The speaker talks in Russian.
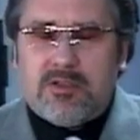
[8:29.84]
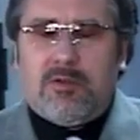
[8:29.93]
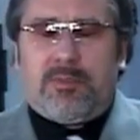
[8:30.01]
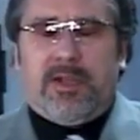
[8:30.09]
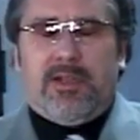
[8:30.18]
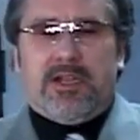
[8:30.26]

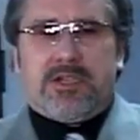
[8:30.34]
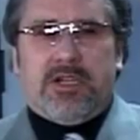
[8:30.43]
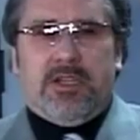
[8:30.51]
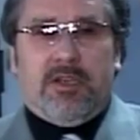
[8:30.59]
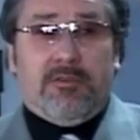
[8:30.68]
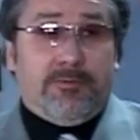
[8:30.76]
этого
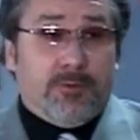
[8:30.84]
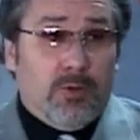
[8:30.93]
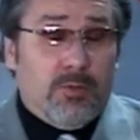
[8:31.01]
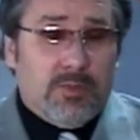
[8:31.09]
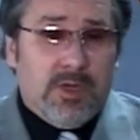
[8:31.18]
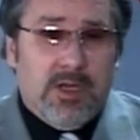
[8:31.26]
предложения в
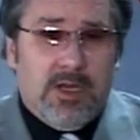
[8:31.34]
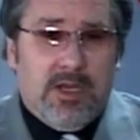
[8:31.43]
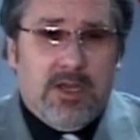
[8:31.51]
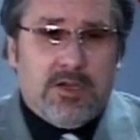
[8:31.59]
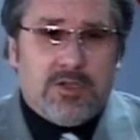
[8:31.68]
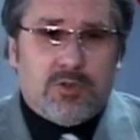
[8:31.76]
том,
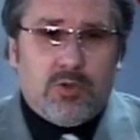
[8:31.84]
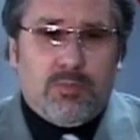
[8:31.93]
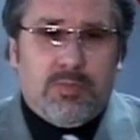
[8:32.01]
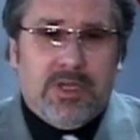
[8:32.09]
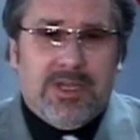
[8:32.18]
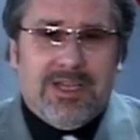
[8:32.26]

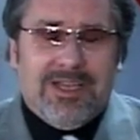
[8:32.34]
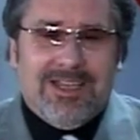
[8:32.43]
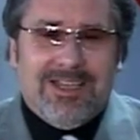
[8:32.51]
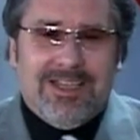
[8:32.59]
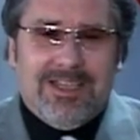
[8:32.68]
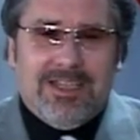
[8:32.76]
чтобы
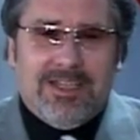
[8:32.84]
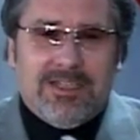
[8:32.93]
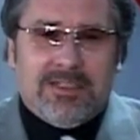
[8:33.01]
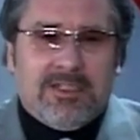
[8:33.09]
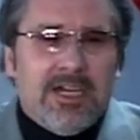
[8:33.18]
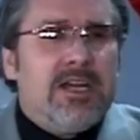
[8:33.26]

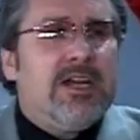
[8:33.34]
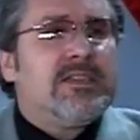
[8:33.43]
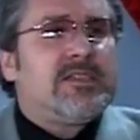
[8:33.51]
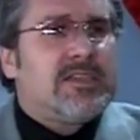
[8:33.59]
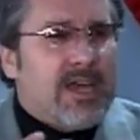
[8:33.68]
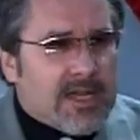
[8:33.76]

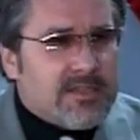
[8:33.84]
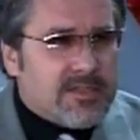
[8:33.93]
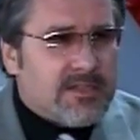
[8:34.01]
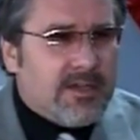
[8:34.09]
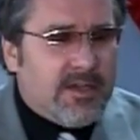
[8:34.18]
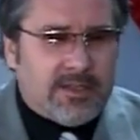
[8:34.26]

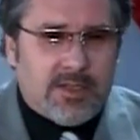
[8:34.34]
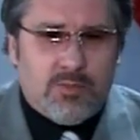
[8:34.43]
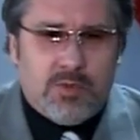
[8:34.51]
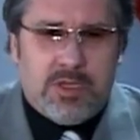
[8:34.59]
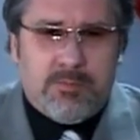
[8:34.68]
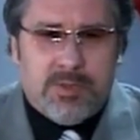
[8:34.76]
доказать
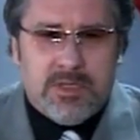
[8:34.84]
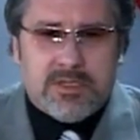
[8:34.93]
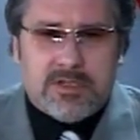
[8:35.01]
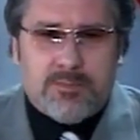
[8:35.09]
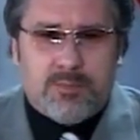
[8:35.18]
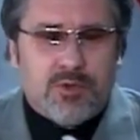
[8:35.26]
этому
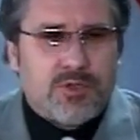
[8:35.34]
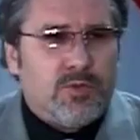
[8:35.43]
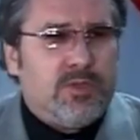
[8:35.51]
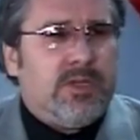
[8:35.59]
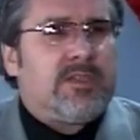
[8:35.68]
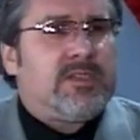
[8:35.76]
епископу,
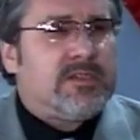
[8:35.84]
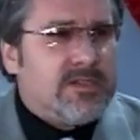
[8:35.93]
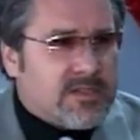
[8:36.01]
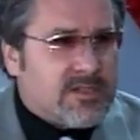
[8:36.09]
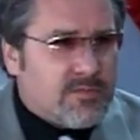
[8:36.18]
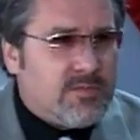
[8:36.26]
что
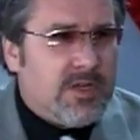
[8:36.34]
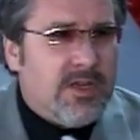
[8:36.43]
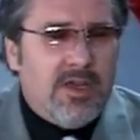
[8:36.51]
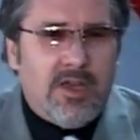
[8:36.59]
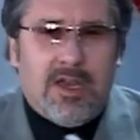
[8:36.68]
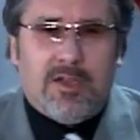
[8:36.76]
нацизм,
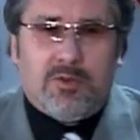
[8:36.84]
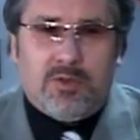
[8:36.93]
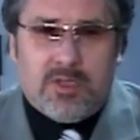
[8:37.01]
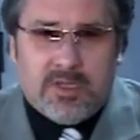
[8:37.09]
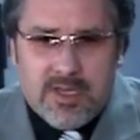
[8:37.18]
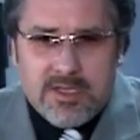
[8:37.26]
оно
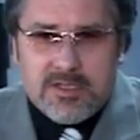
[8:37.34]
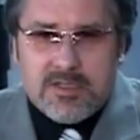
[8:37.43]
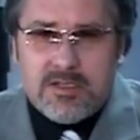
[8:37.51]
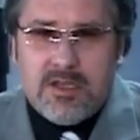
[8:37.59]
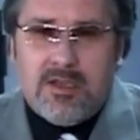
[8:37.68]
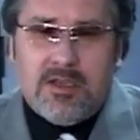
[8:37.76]
и
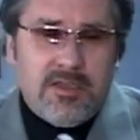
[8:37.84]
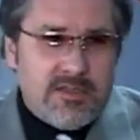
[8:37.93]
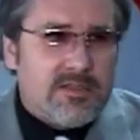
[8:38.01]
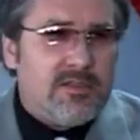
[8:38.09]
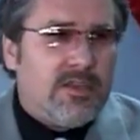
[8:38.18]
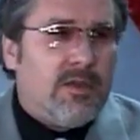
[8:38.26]
есть
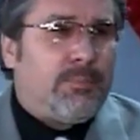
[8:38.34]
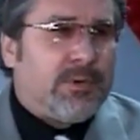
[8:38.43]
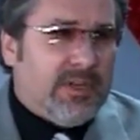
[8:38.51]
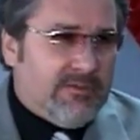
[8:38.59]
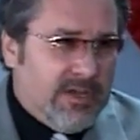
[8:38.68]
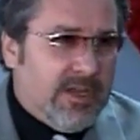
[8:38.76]
истинное
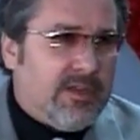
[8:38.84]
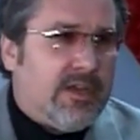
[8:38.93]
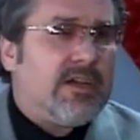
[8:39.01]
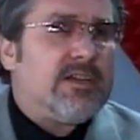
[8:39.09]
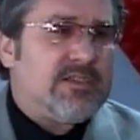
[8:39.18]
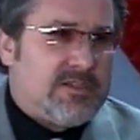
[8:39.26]

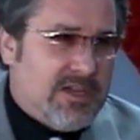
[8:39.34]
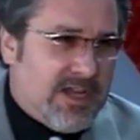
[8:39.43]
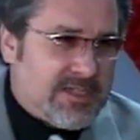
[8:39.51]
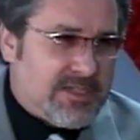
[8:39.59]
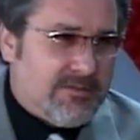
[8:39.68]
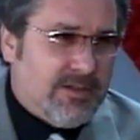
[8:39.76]
проявление
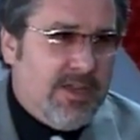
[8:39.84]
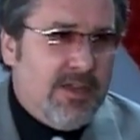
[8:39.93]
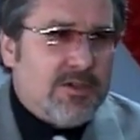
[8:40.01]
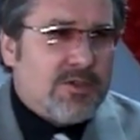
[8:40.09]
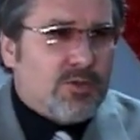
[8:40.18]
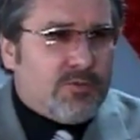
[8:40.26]
христианства,
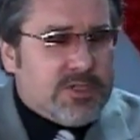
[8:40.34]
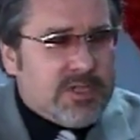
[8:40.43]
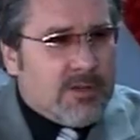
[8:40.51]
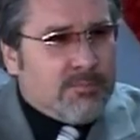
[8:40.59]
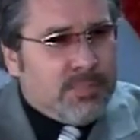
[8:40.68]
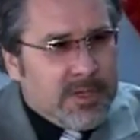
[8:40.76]
что
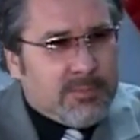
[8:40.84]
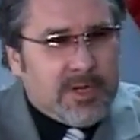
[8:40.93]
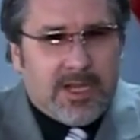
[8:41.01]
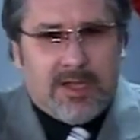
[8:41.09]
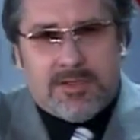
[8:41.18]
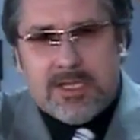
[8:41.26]
вся
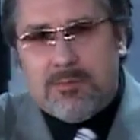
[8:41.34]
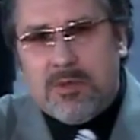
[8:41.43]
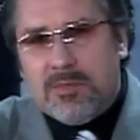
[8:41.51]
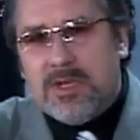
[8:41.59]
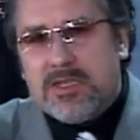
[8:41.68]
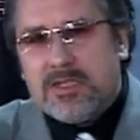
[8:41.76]
Библия и вся
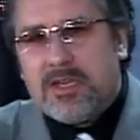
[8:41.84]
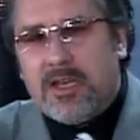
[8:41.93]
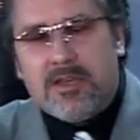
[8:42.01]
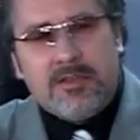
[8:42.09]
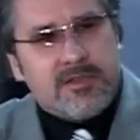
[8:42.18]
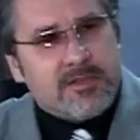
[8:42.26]

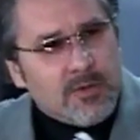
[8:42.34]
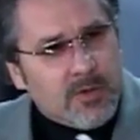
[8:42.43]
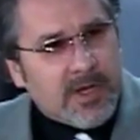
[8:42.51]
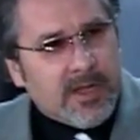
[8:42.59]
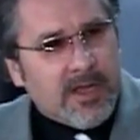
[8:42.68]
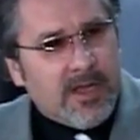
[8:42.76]
библейская
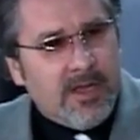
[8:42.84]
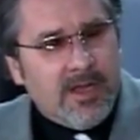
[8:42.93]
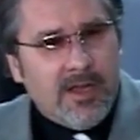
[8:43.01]
история